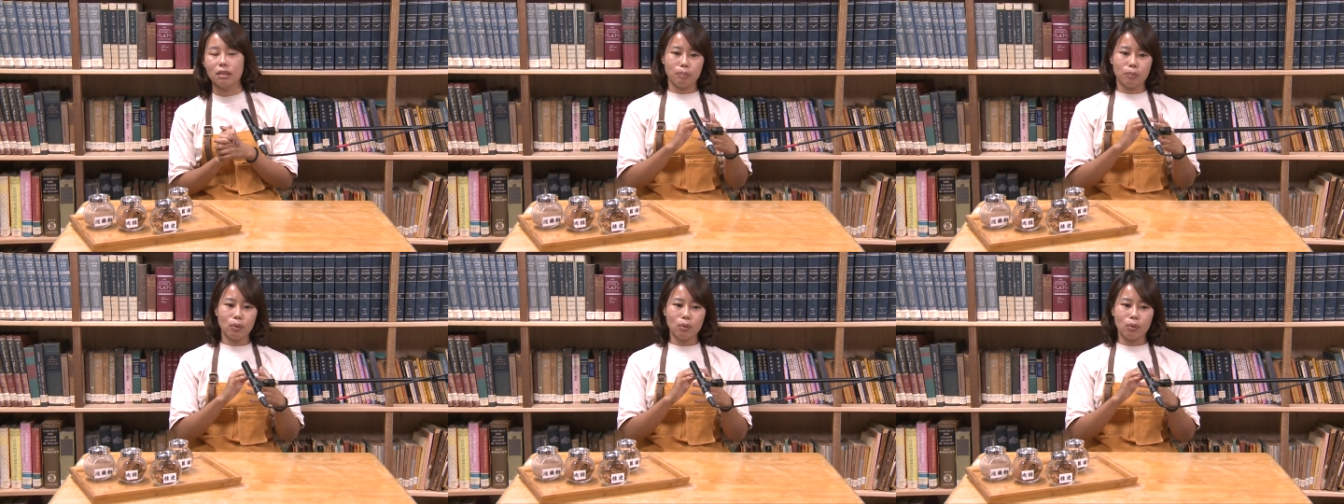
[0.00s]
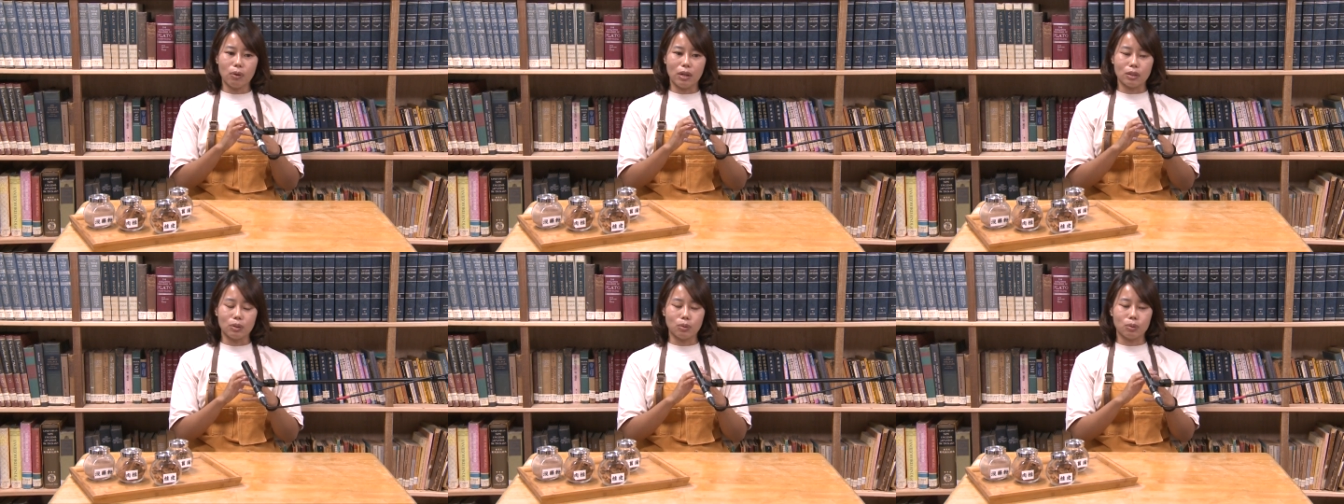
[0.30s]
不
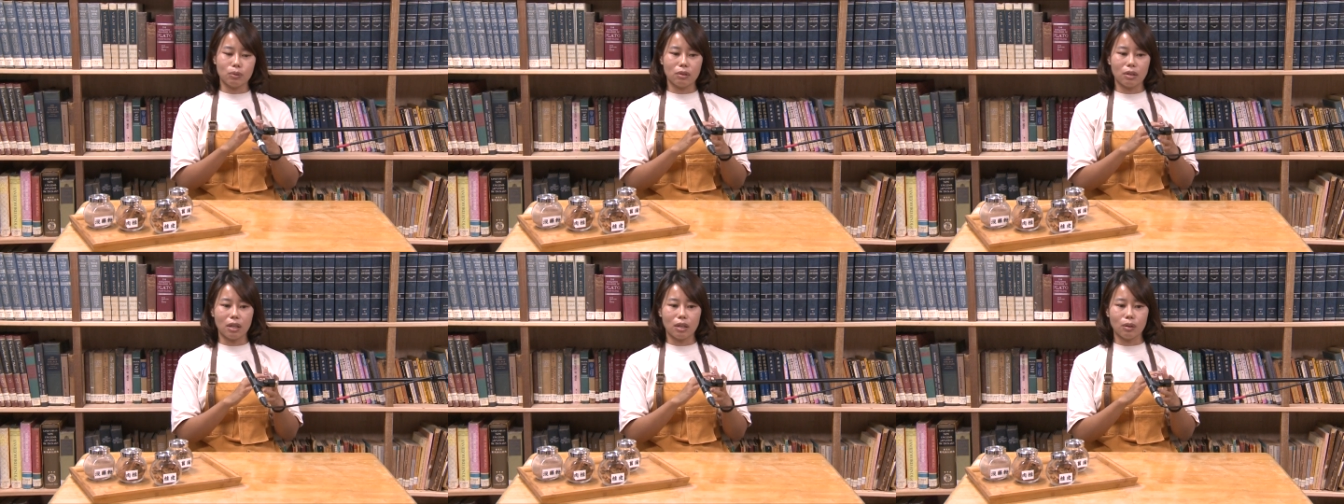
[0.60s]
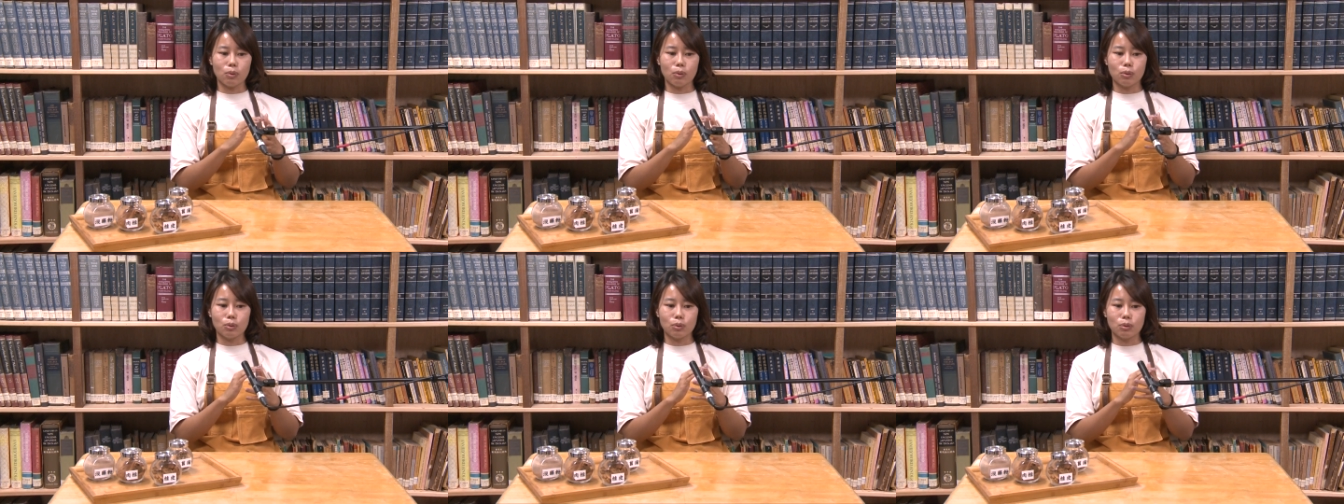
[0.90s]
管说啊，
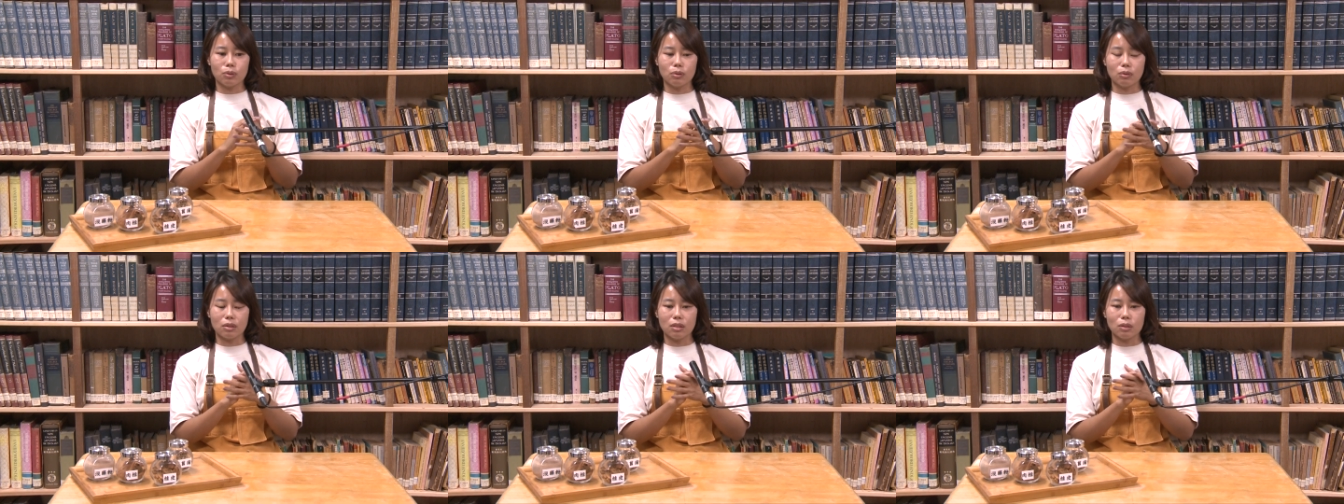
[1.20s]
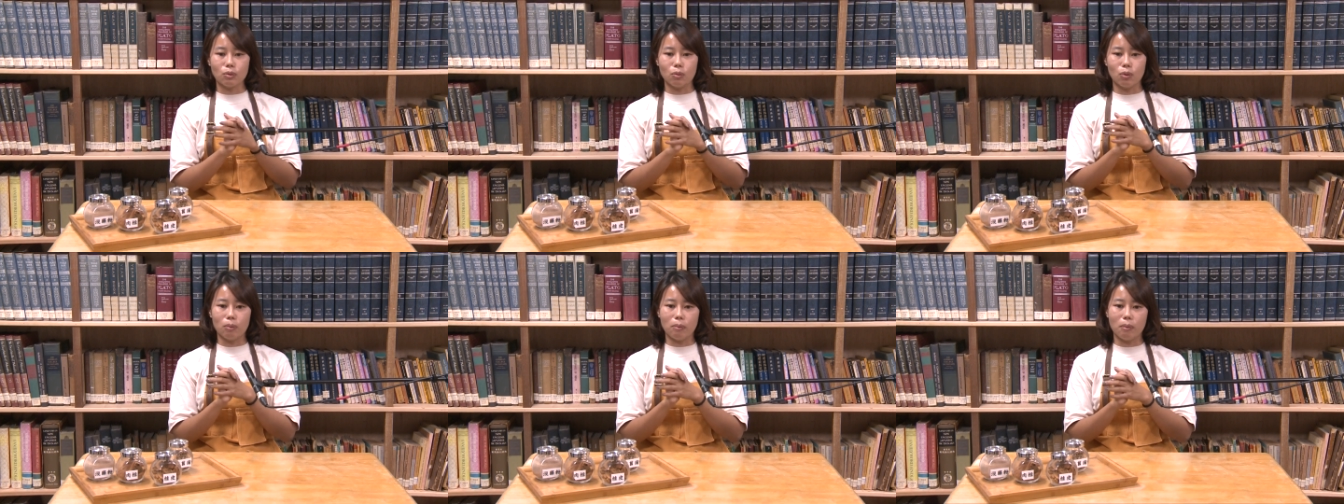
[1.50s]
过去就是
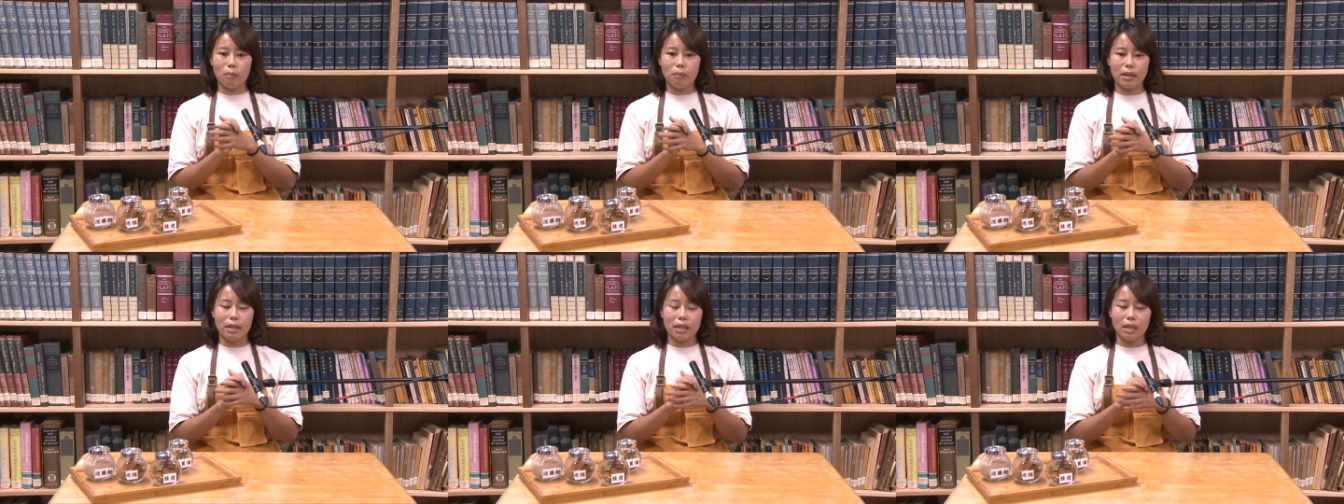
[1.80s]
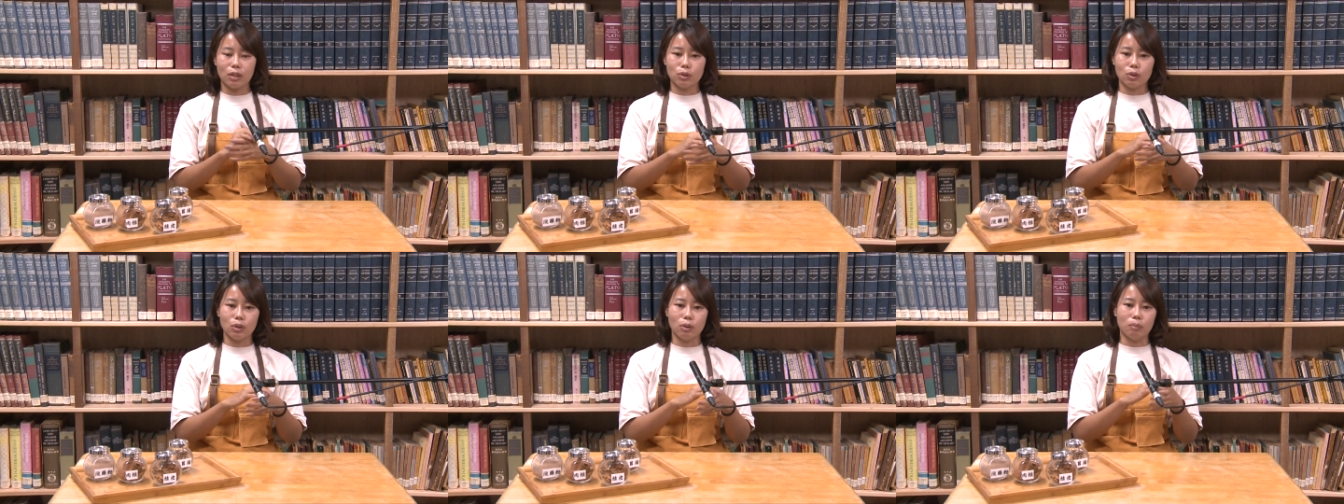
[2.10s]
我妈妈
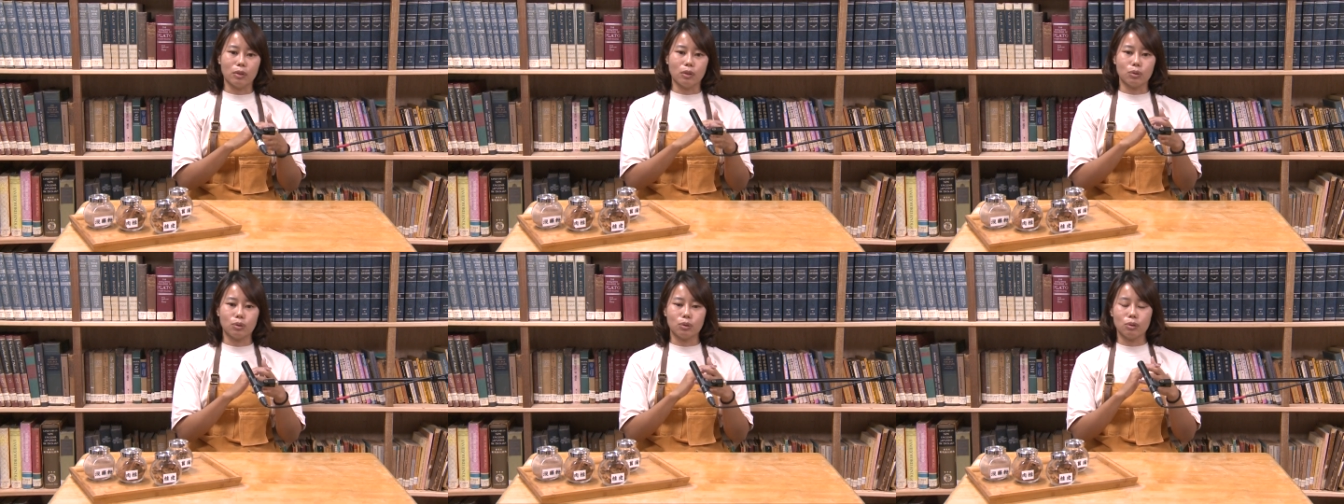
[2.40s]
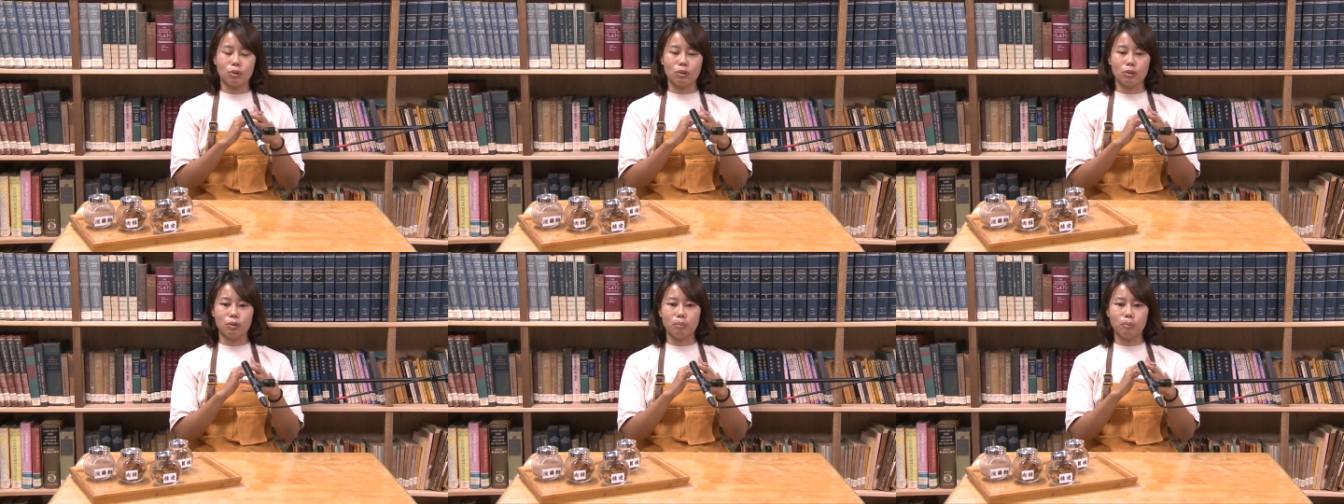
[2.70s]
要求我们
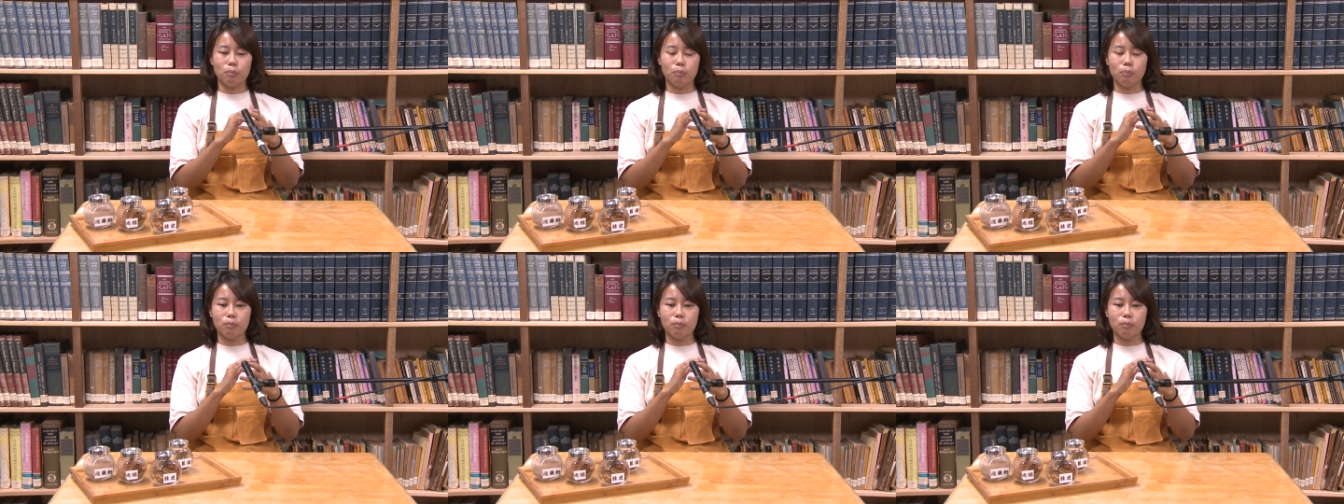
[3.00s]
去。”